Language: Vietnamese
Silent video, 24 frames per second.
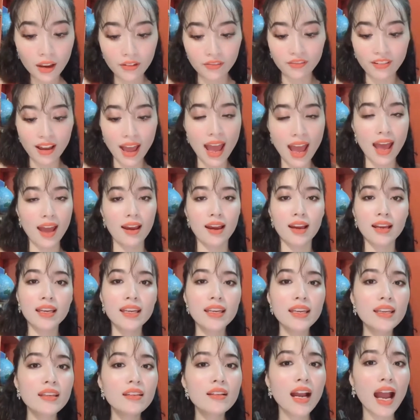Và
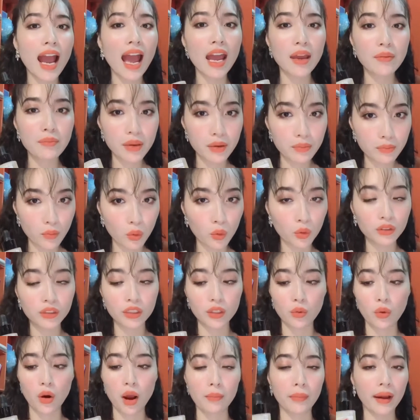khi những ai bị mụn
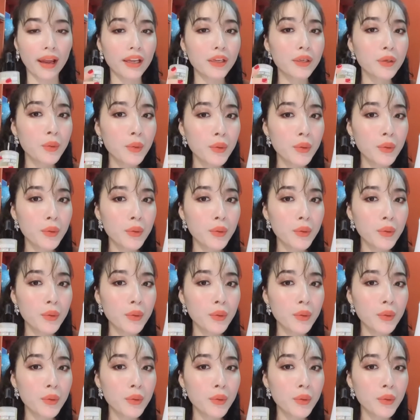thì Hoàng Mai Anh